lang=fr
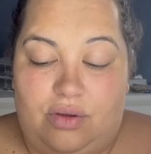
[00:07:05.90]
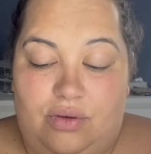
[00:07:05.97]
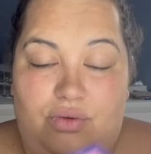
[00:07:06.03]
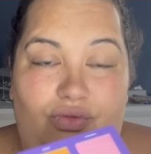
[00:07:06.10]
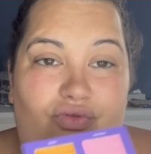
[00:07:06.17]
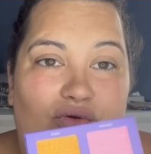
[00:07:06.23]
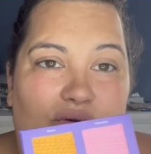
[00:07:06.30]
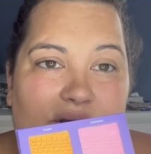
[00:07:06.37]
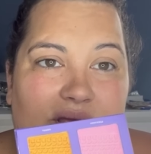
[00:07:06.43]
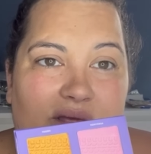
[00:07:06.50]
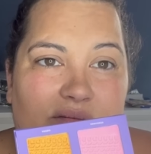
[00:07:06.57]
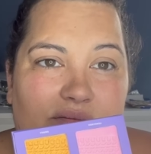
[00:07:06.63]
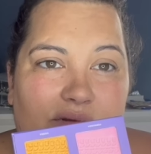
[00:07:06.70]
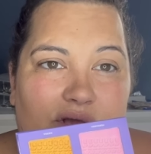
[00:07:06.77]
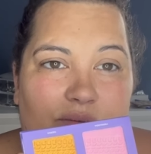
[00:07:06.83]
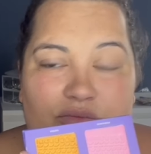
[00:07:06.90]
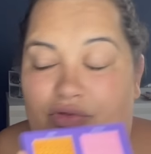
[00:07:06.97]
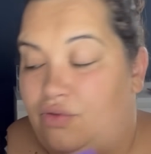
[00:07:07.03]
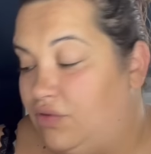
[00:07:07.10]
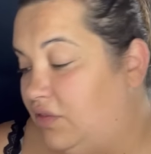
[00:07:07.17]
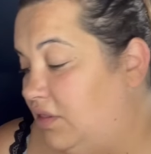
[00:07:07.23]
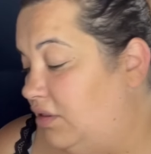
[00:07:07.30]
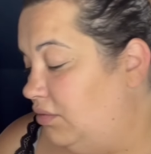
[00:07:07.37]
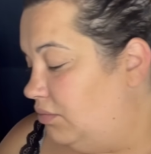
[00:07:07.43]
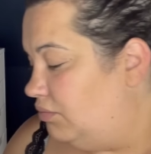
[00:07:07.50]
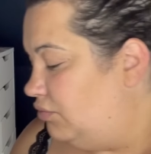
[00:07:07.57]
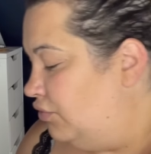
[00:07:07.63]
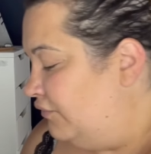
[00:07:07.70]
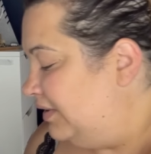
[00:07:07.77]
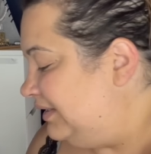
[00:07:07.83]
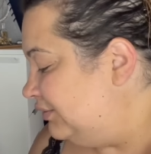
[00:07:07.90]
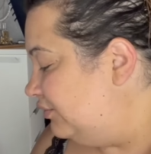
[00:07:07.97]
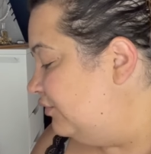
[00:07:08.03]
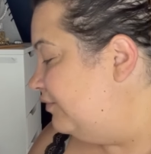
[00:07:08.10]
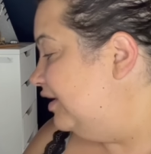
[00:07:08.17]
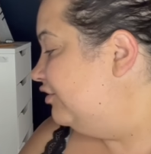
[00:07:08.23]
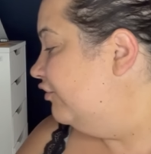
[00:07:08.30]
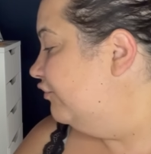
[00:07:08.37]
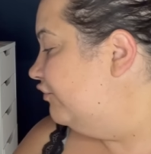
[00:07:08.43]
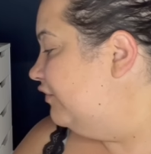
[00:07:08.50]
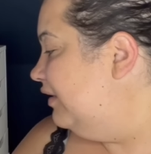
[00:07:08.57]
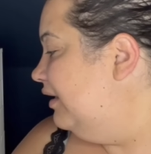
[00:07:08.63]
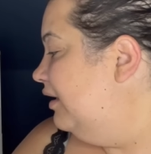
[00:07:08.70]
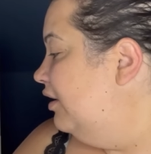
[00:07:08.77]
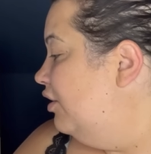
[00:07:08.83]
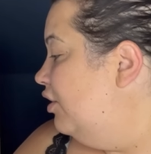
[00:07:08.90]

euh, doré comme ceci. On va, on va tenter,